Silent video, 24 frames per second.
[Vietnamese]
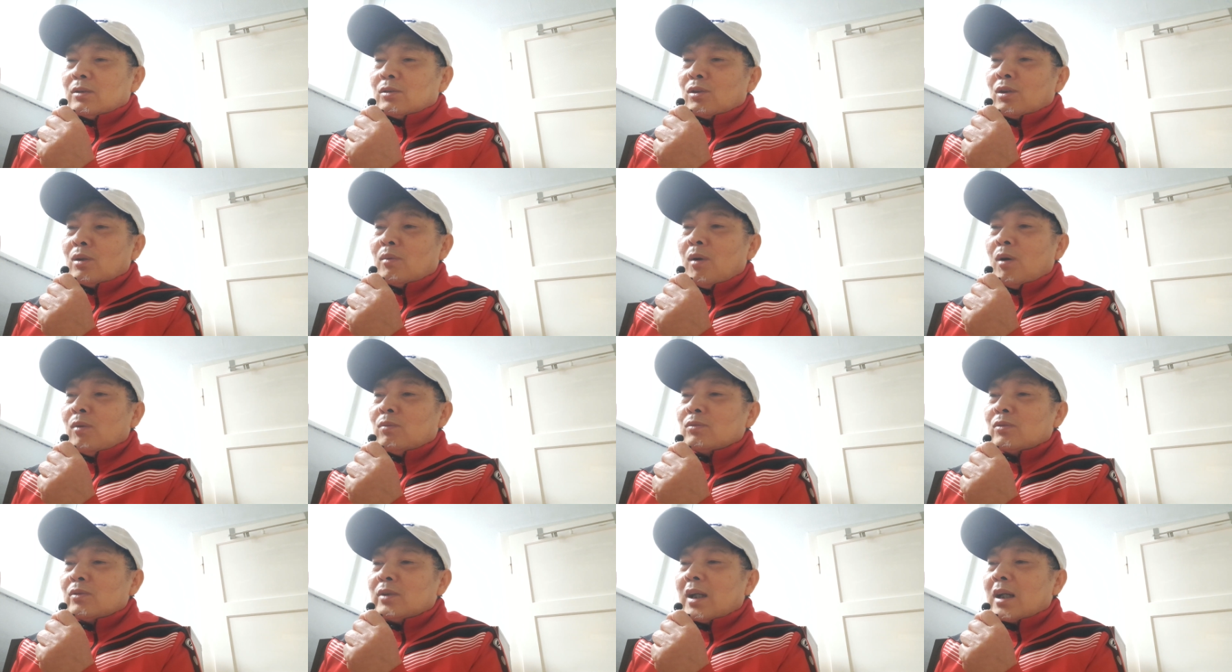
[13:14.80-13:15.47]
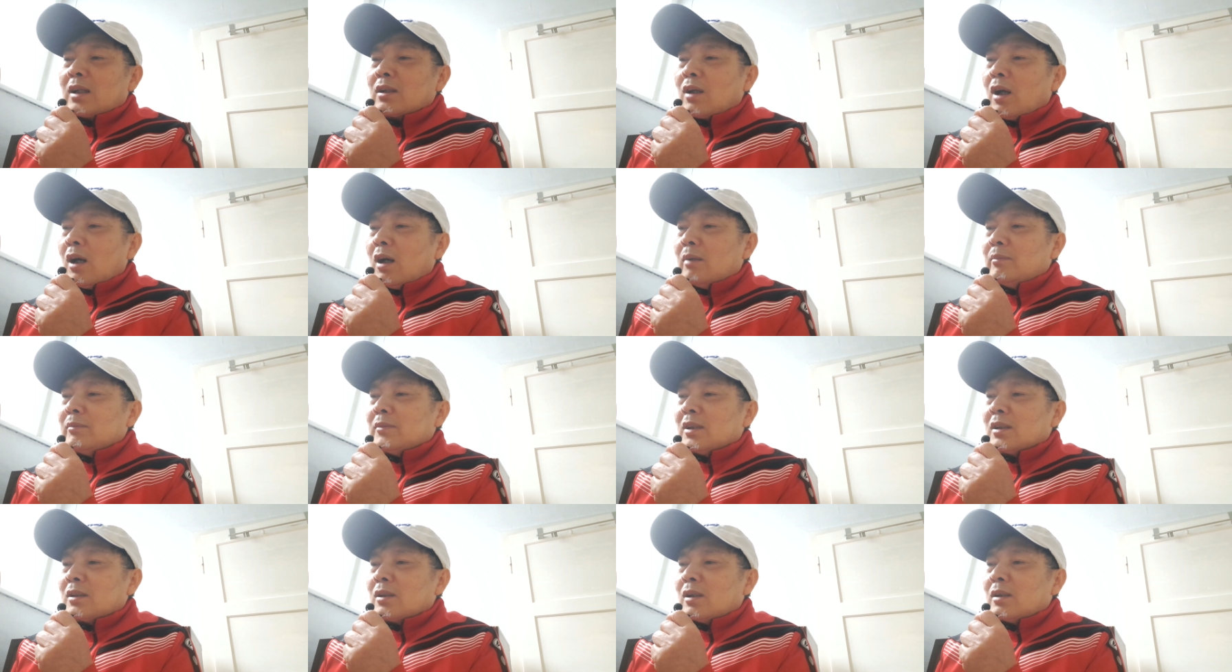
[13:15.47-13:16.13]
tôi đói bụng tôi đi ăn
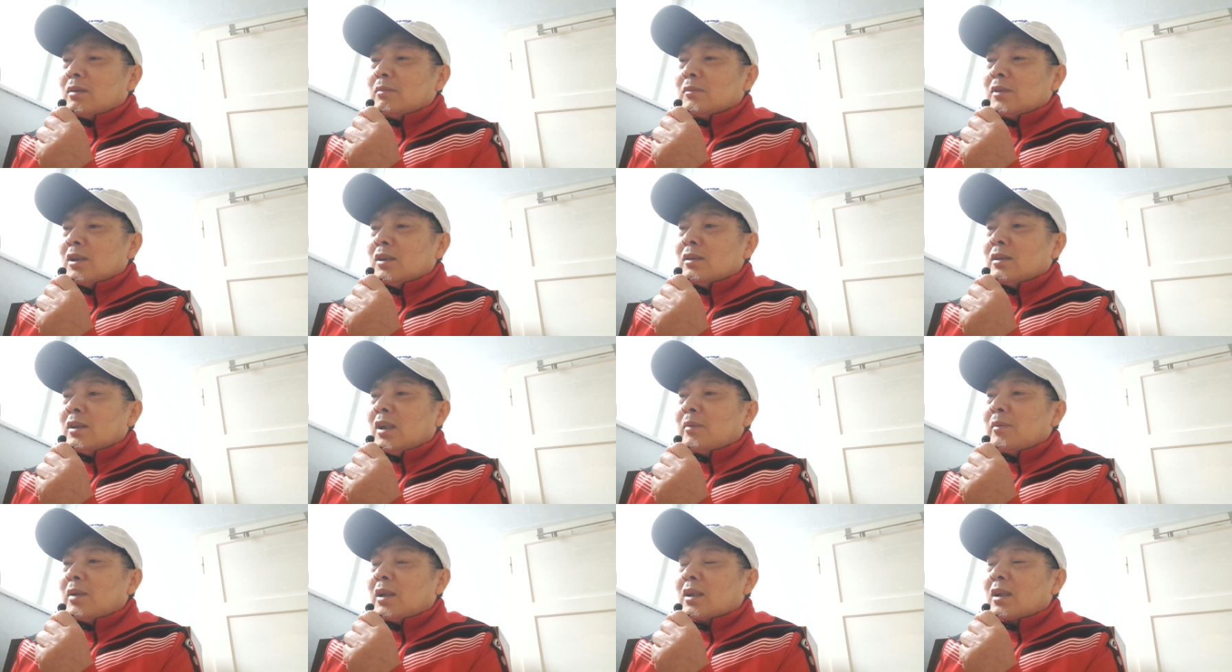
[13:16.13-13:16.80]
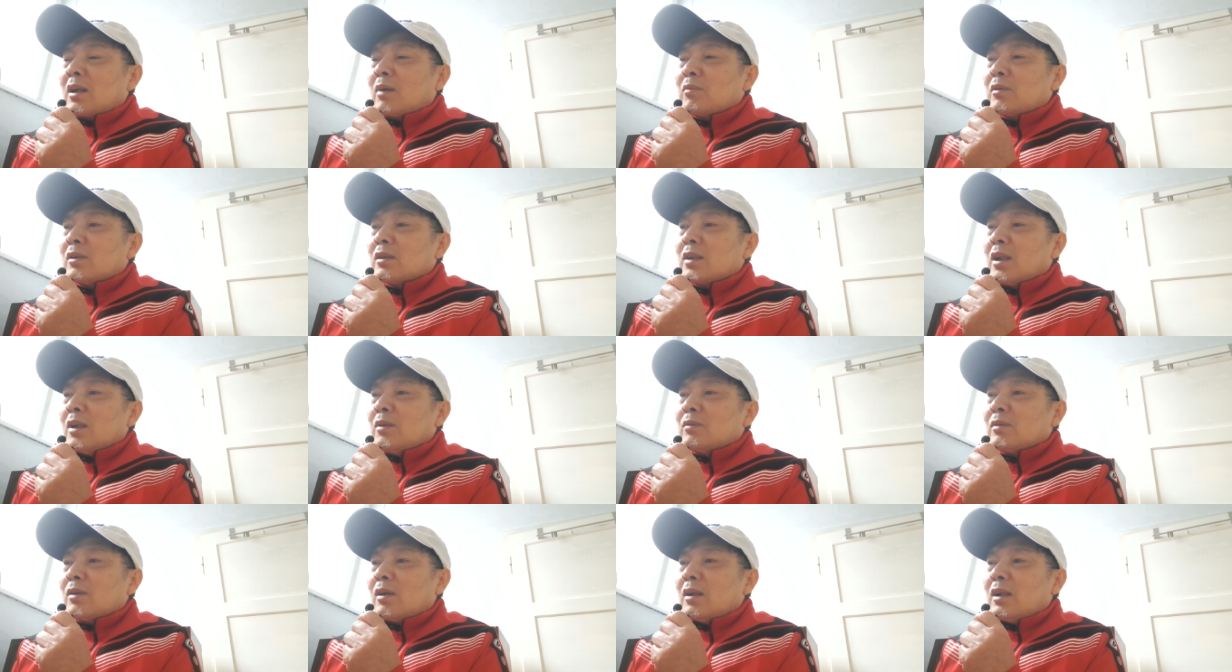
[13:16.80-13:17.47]
cơm vậy thôi người dân mình không có
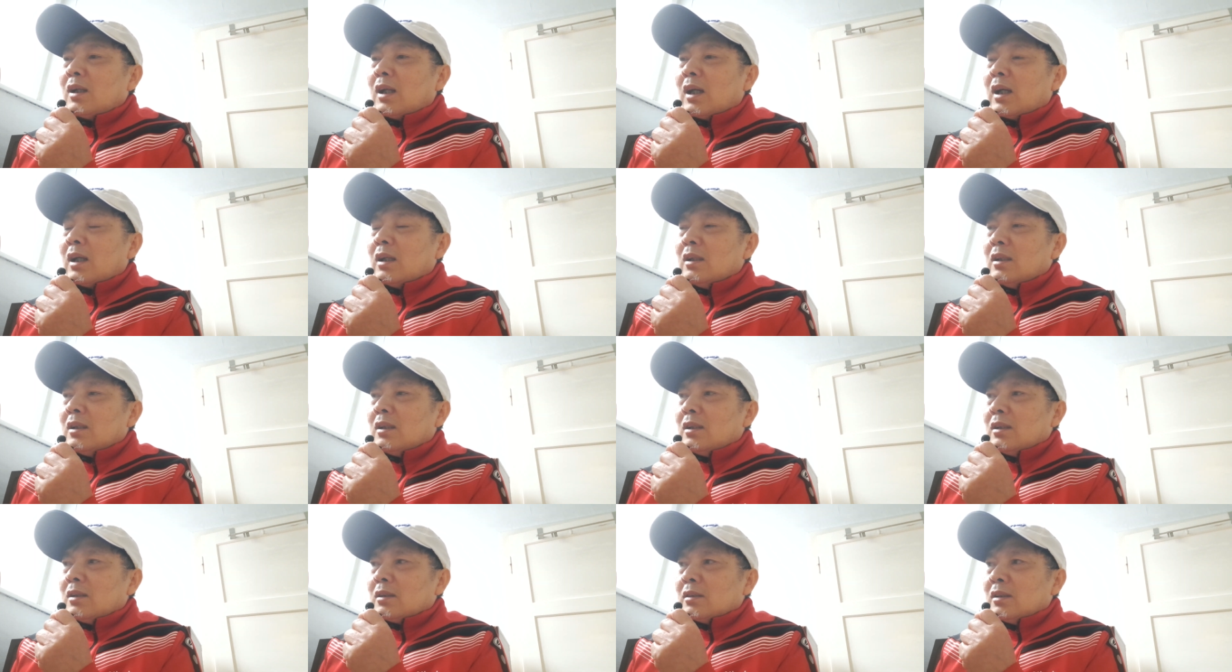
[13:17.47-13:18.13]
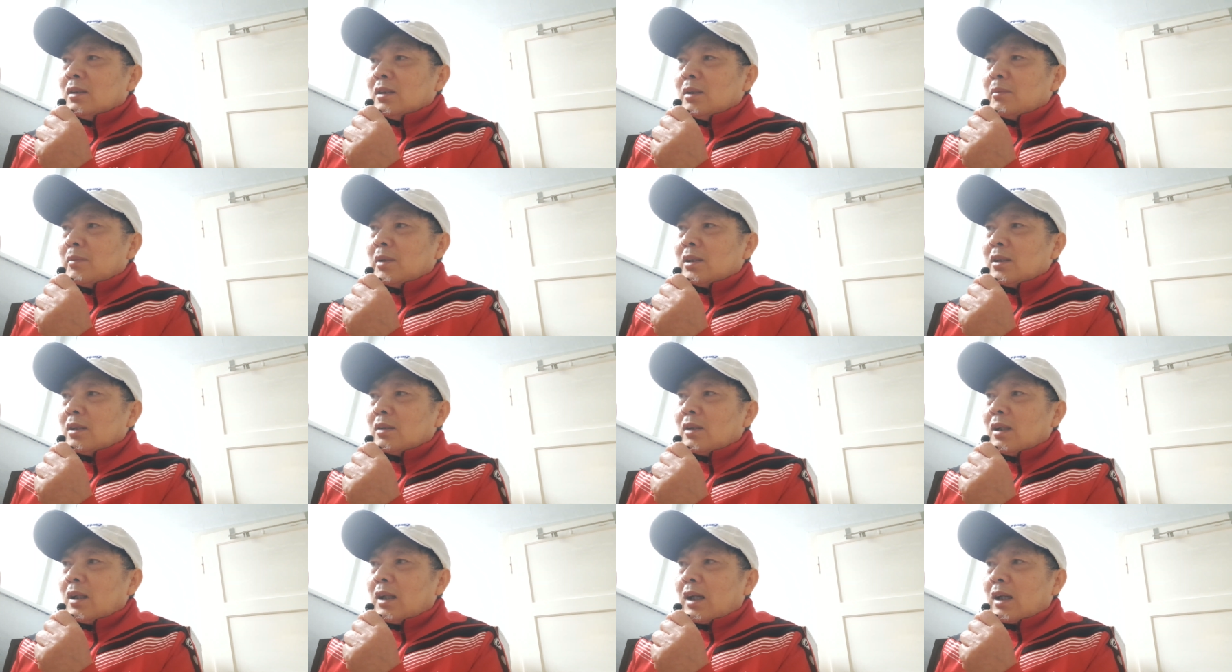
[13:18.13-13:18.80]
kiểu nói là người dân mình
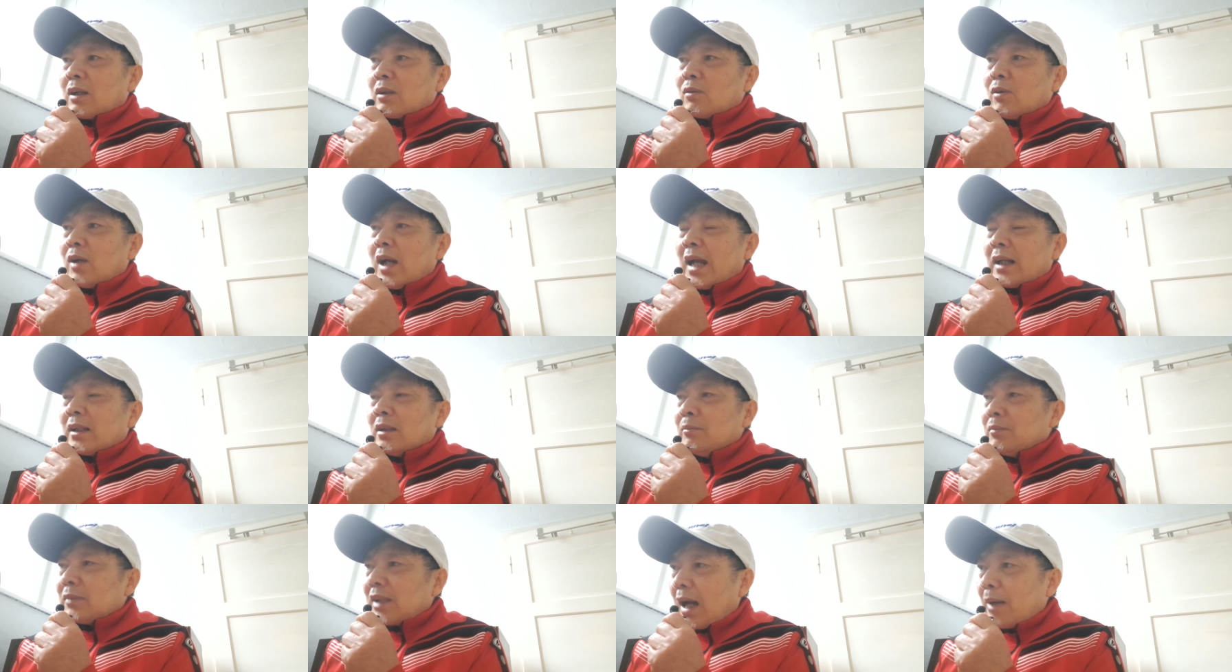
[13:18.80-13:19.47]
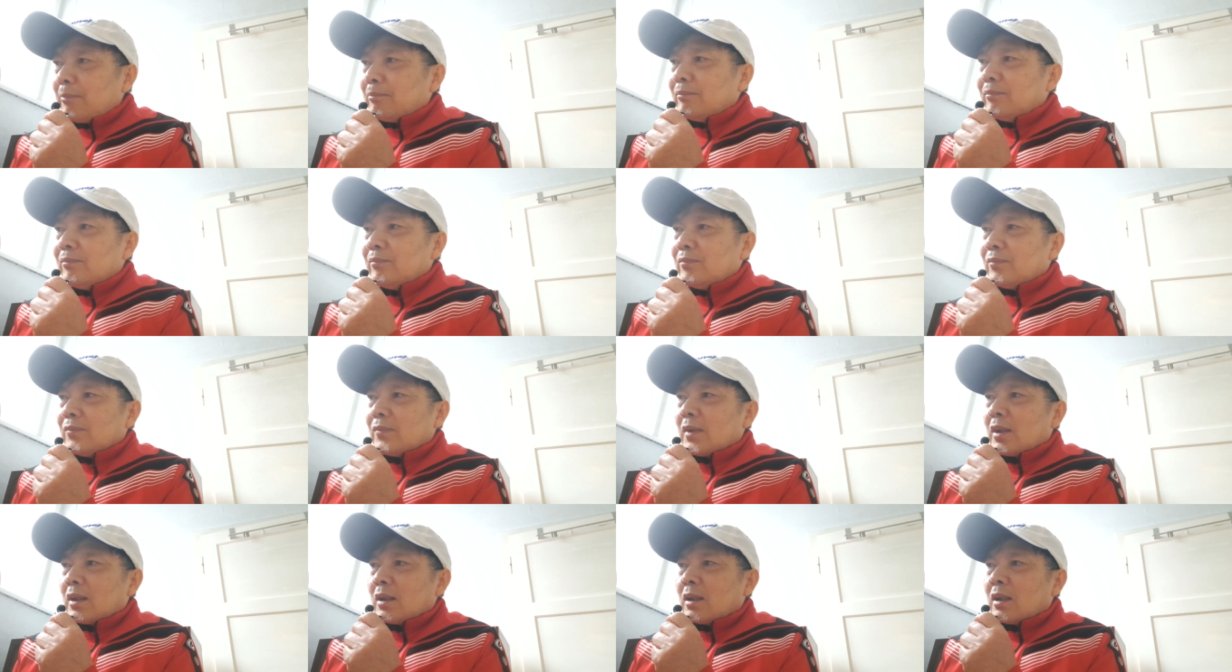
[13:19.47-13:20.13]
chỉ nói là có ăn điểm tâm
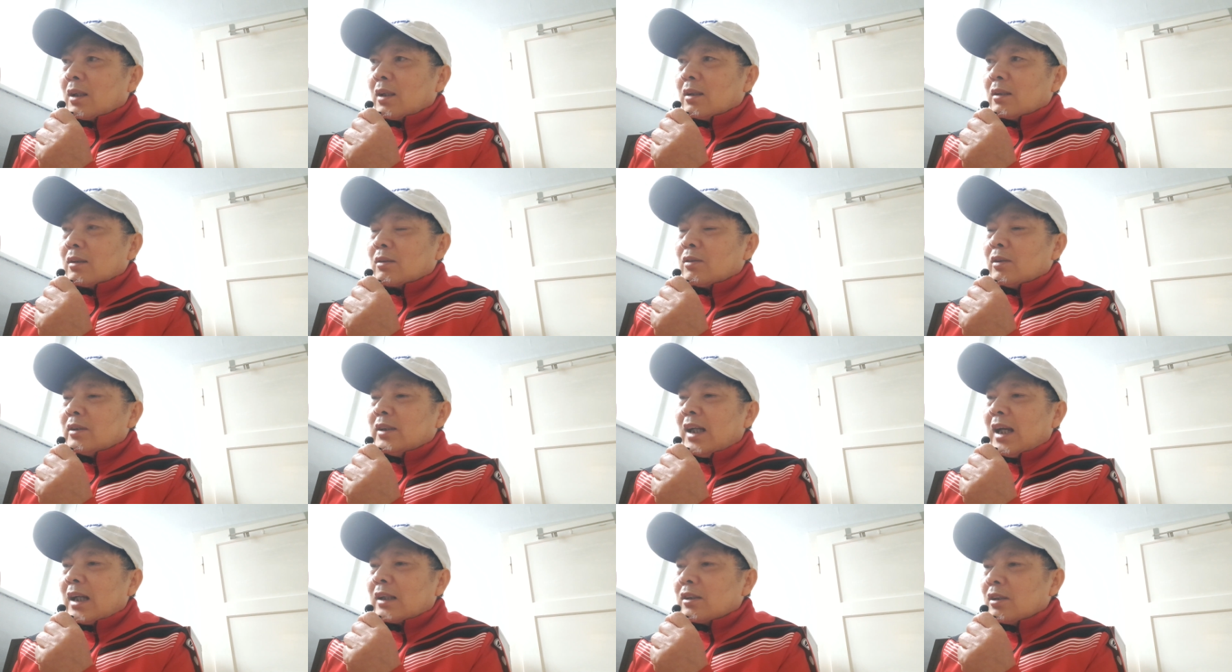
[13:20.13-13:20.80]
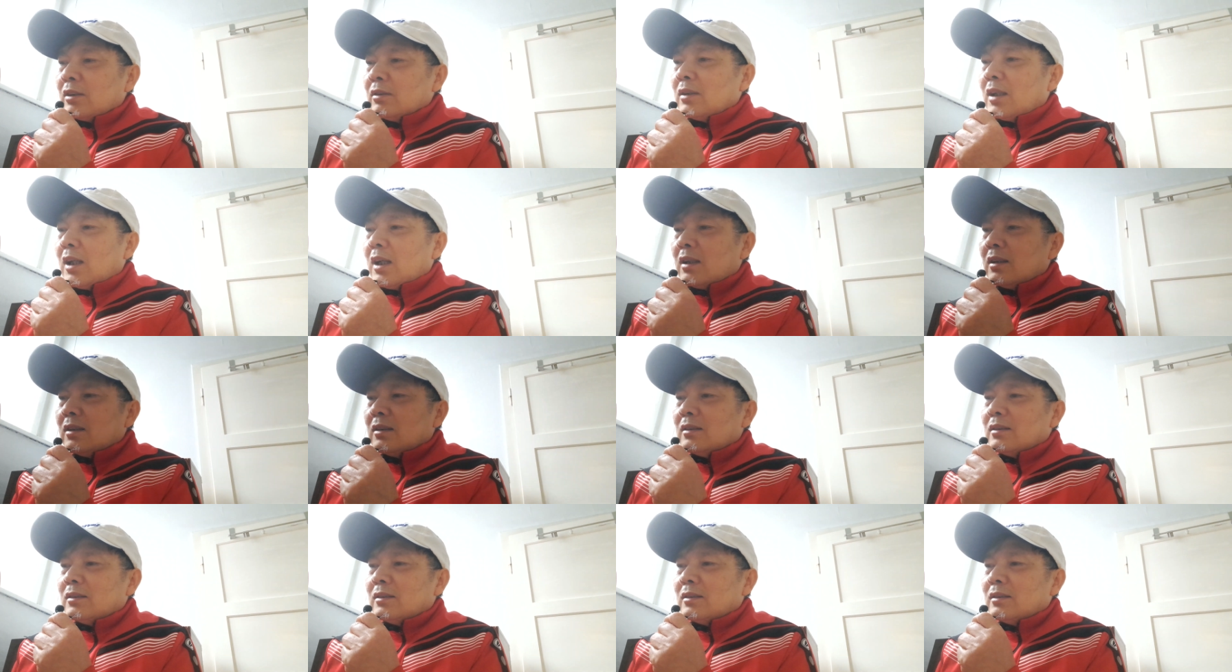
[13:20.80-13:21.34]
đó, có đi ăn trưa